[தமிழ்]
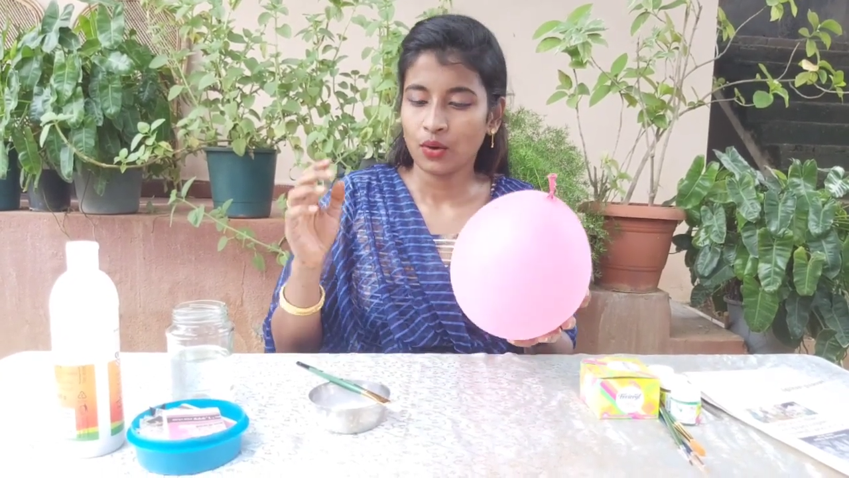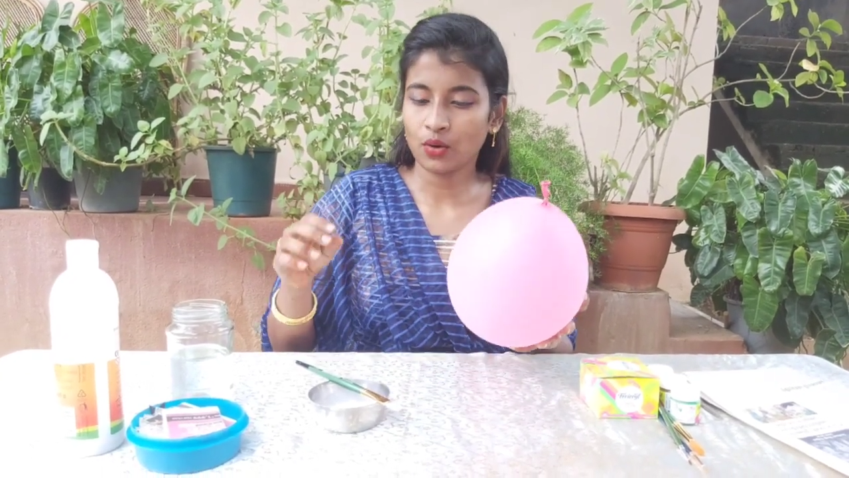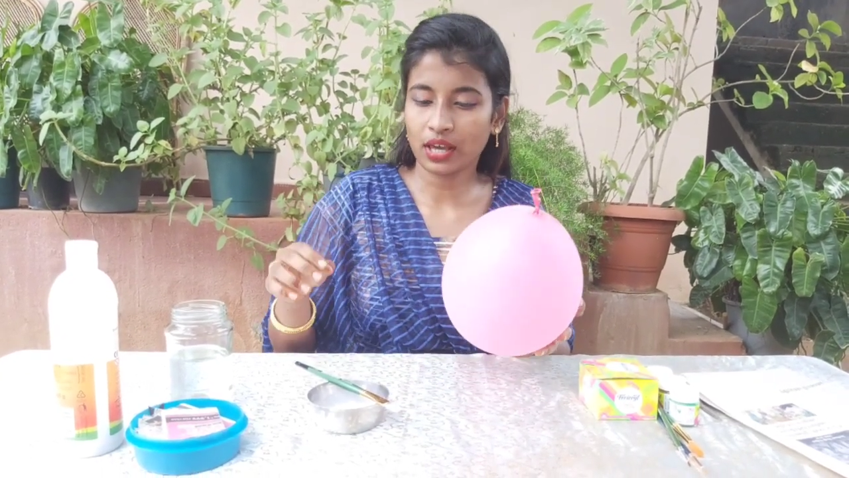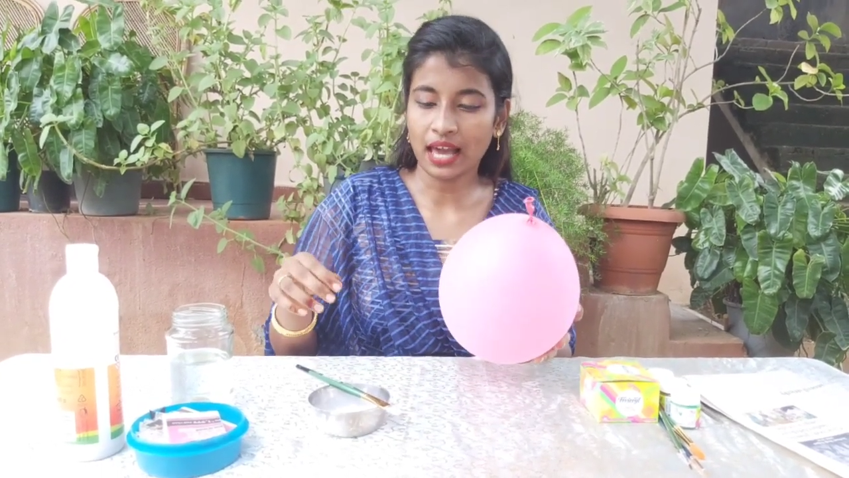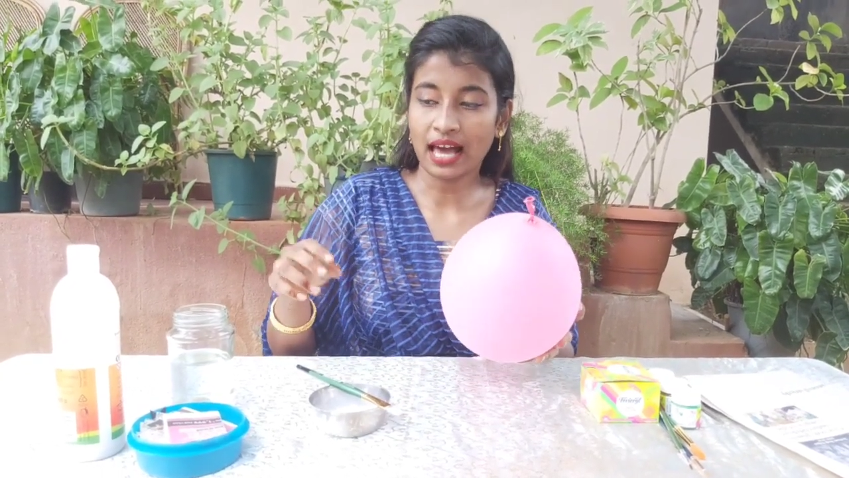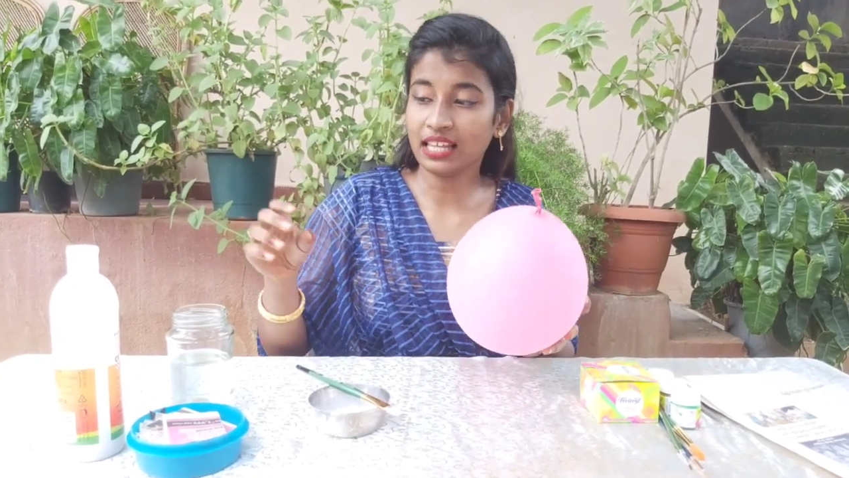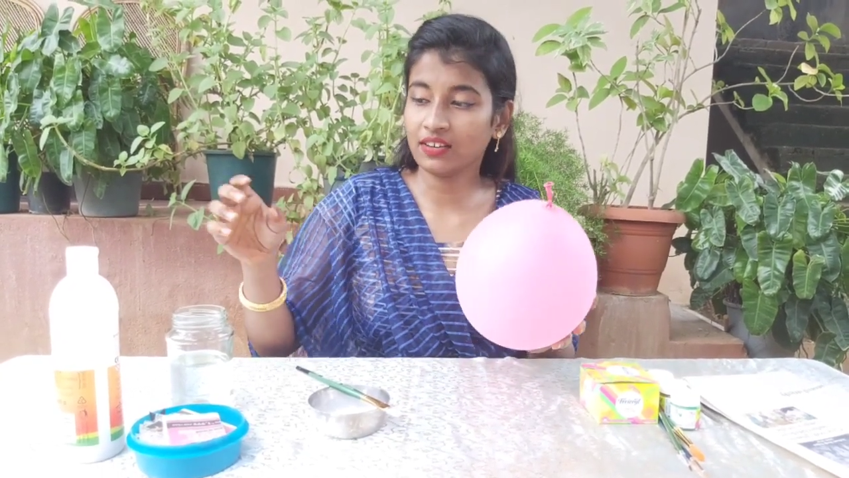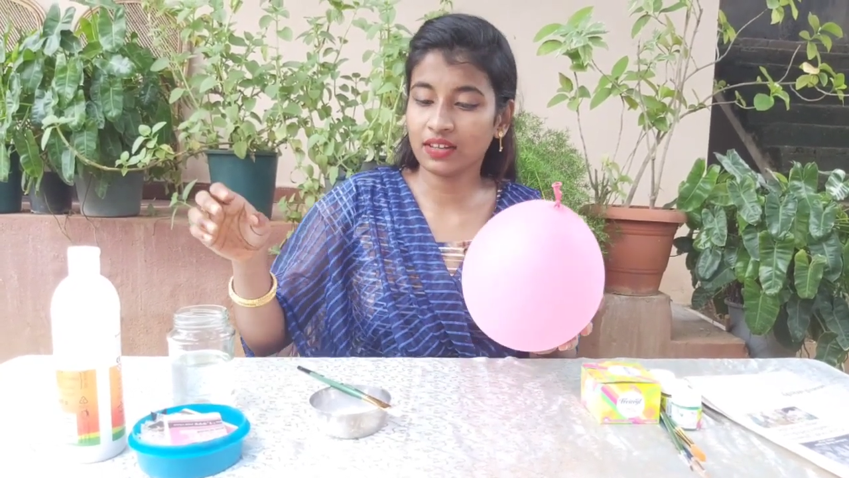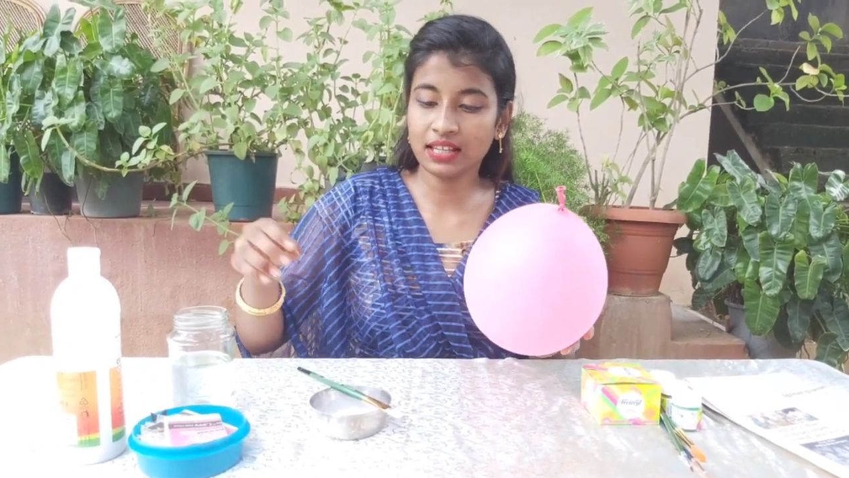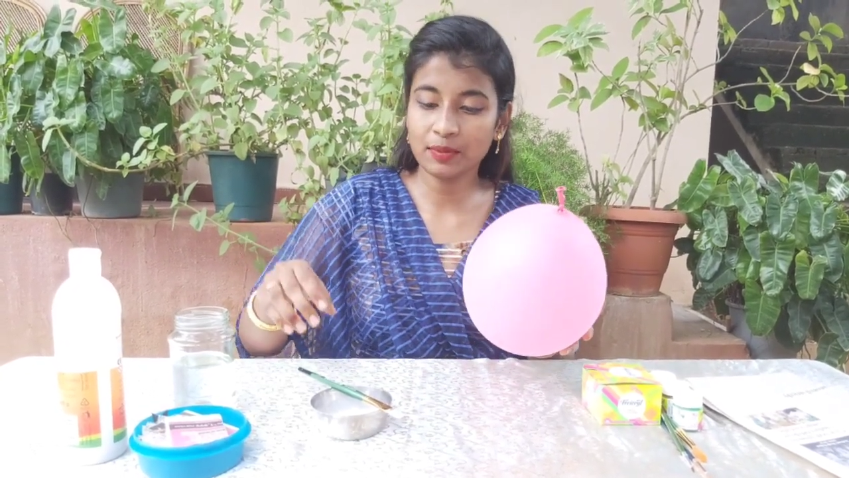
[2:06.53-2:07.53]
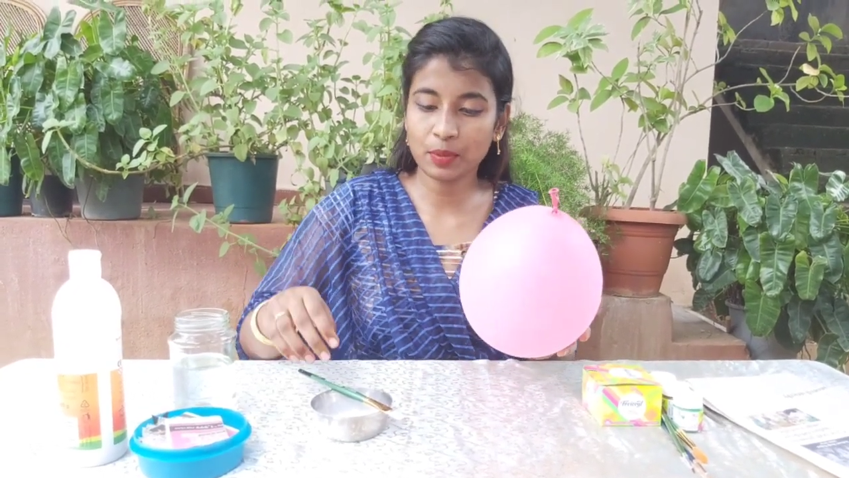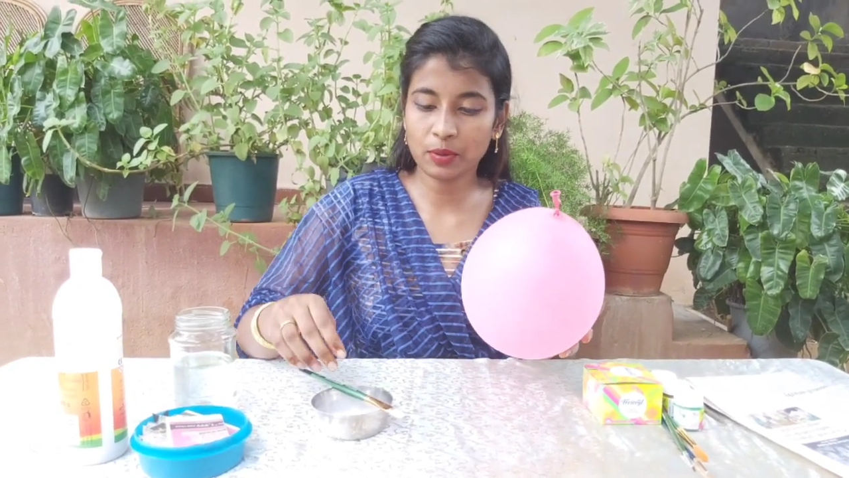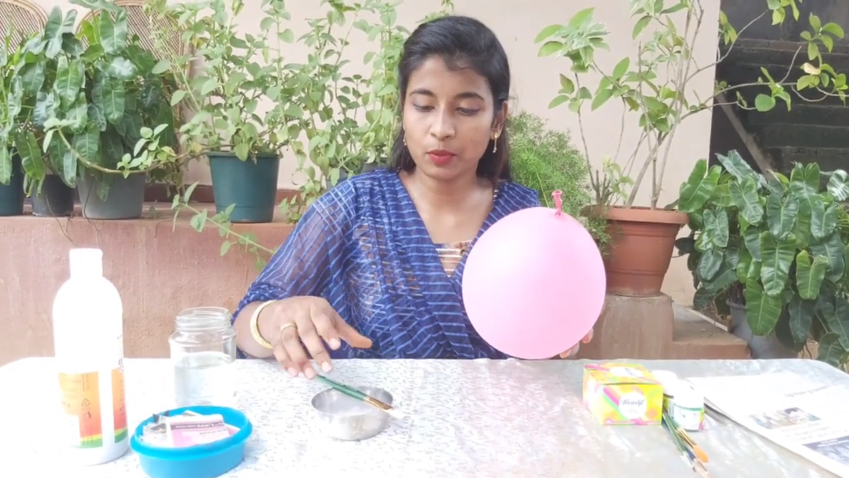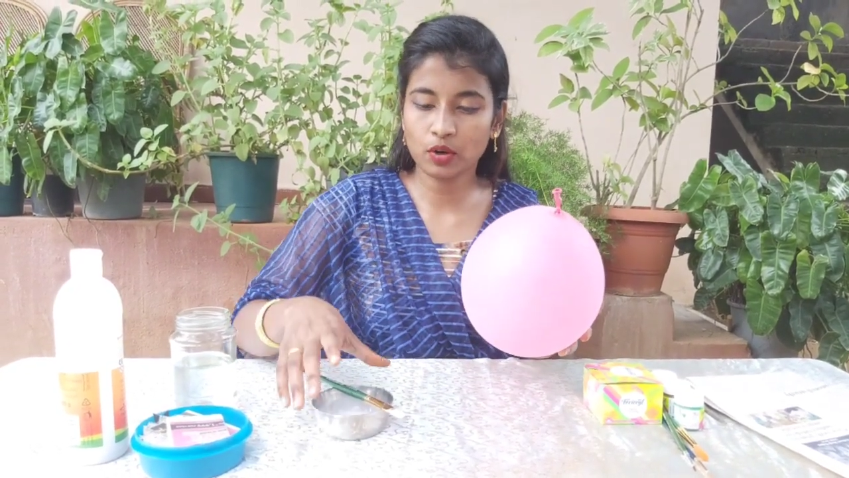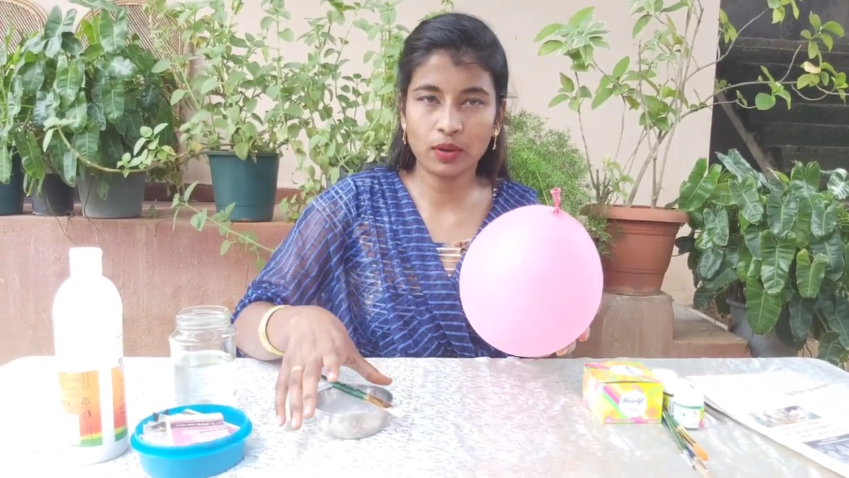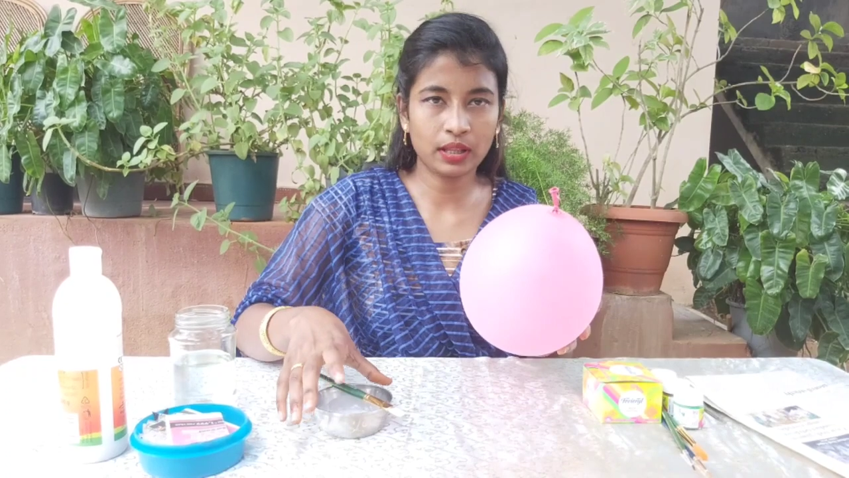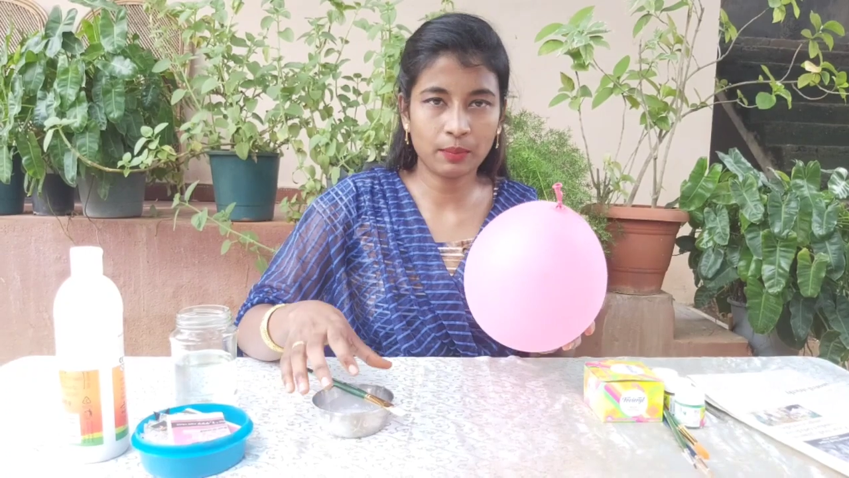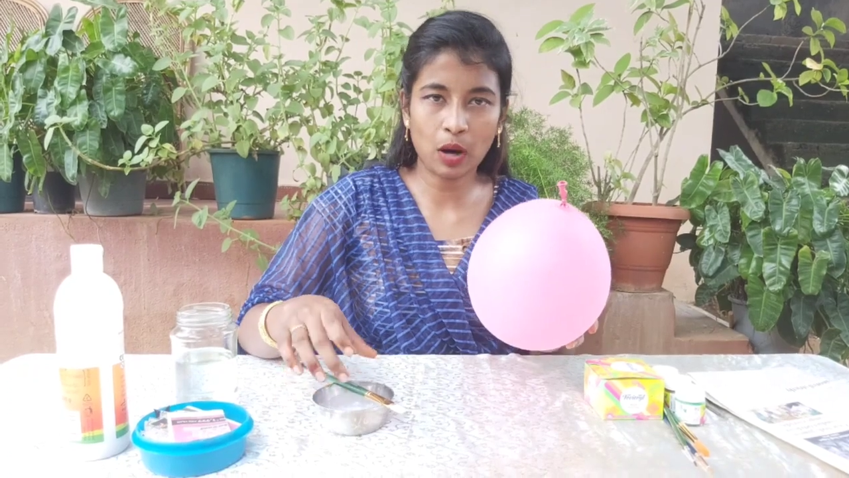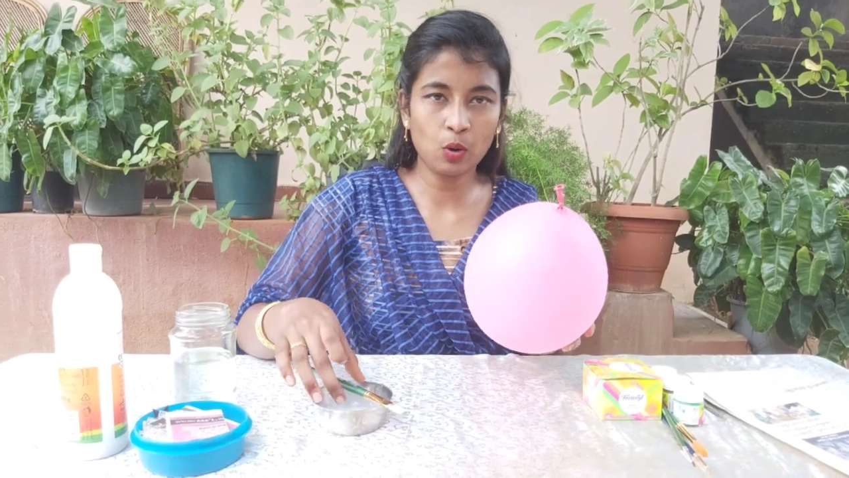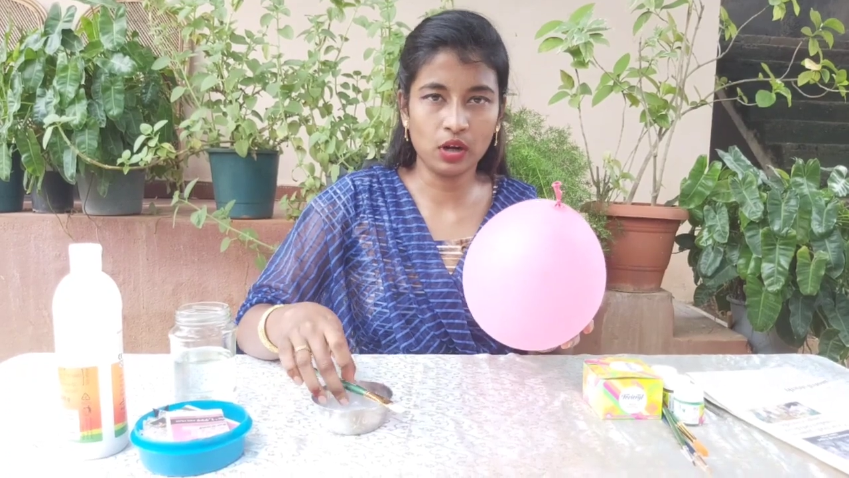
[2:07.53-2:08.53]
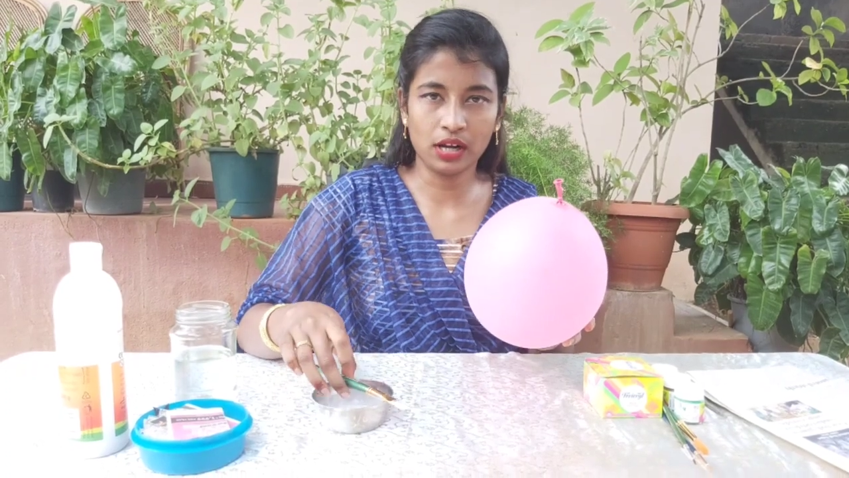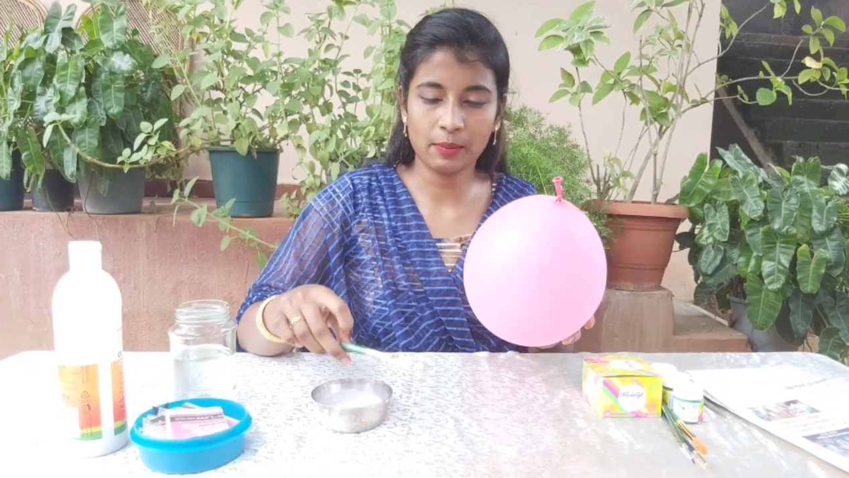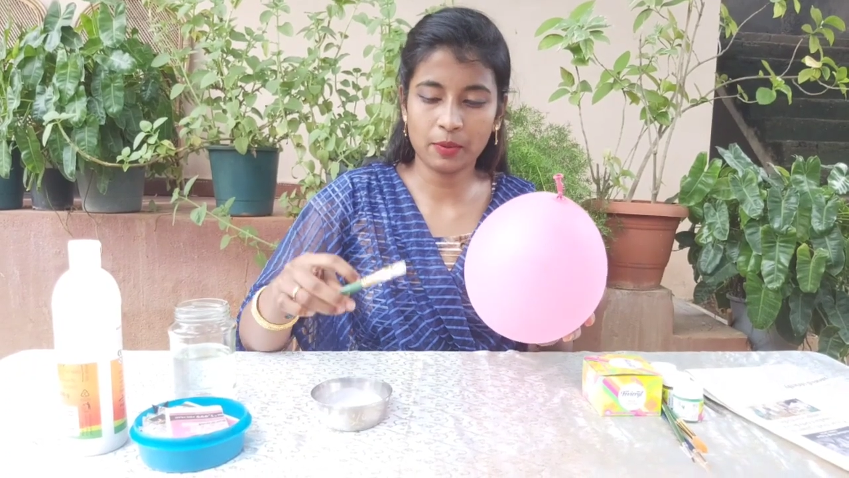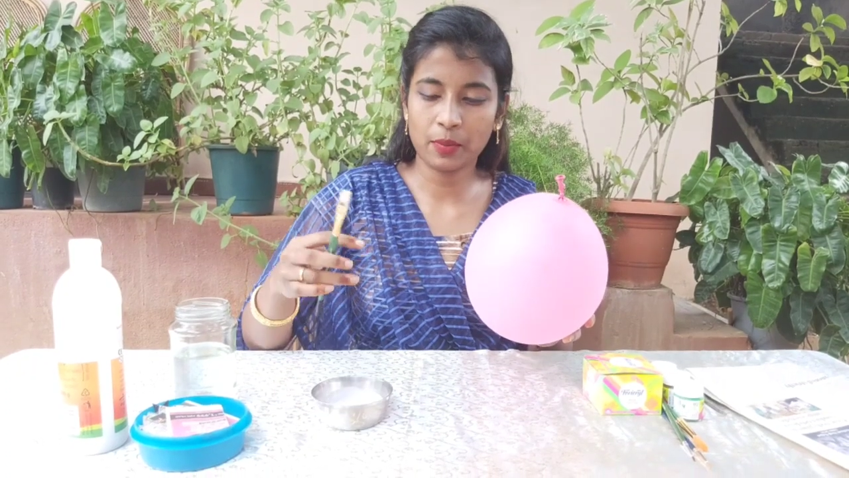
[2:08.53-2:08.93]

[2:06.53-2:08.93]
ஓகே அதுக்கு வந்து இப்போ நம்ம ஒரு அந்த பவுல் நம்ம